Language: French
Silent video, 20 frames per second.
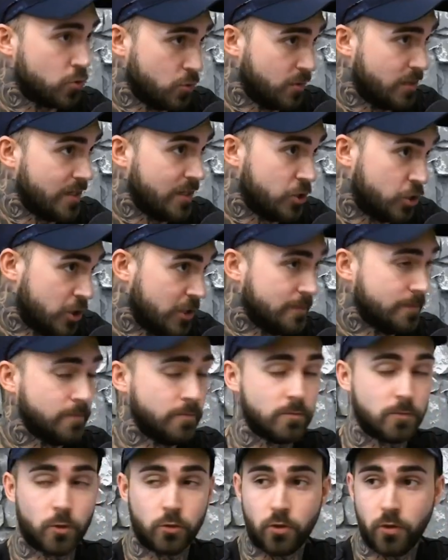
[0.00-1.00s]
des
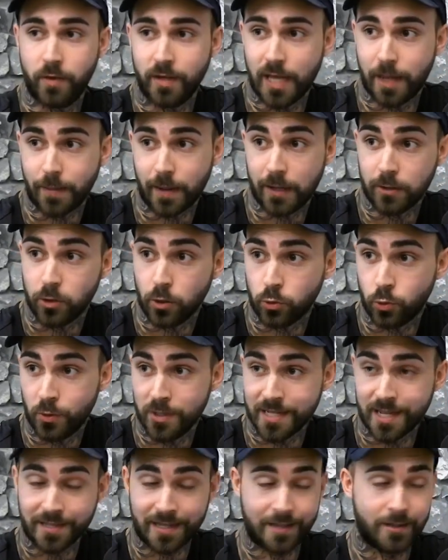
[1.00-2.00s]
gyms. Donc, on vient d'apprendre que tous
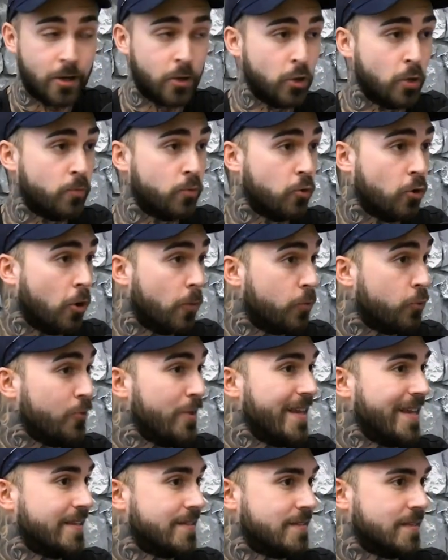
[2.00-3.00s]
les entraîneurs ne pourront plus
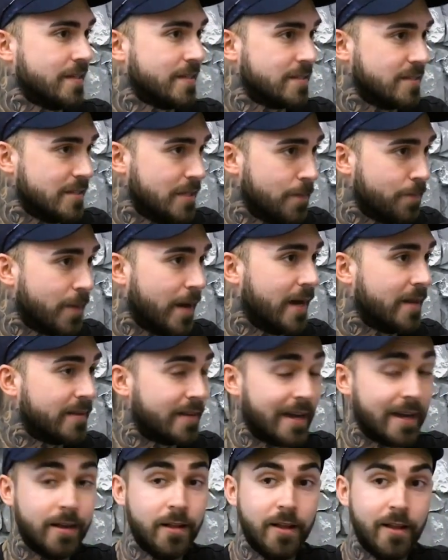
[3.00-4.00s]
exercer
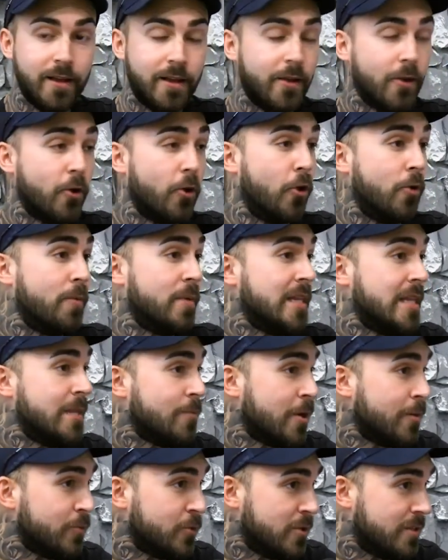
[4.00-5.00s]
pendant un
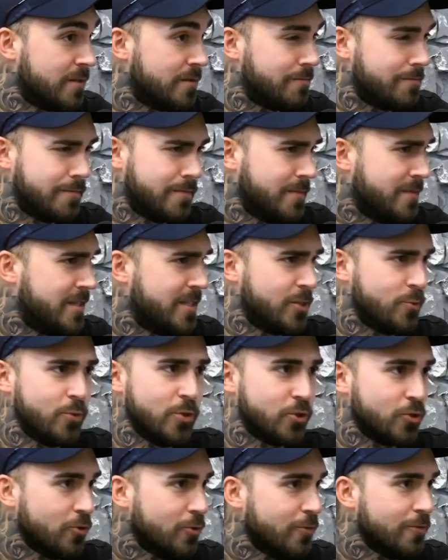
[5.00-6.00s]
minimum de 18
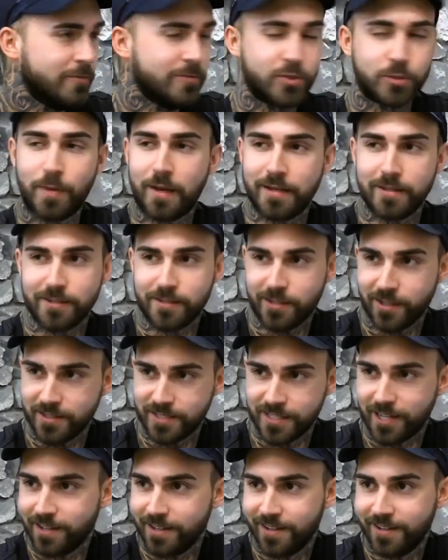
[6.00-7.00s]
jours. Je pense
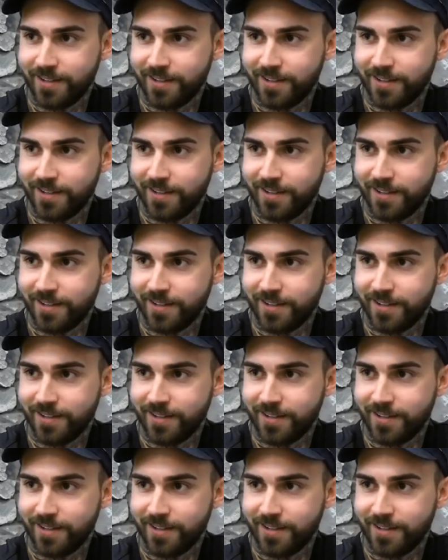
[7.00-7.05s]
que ça,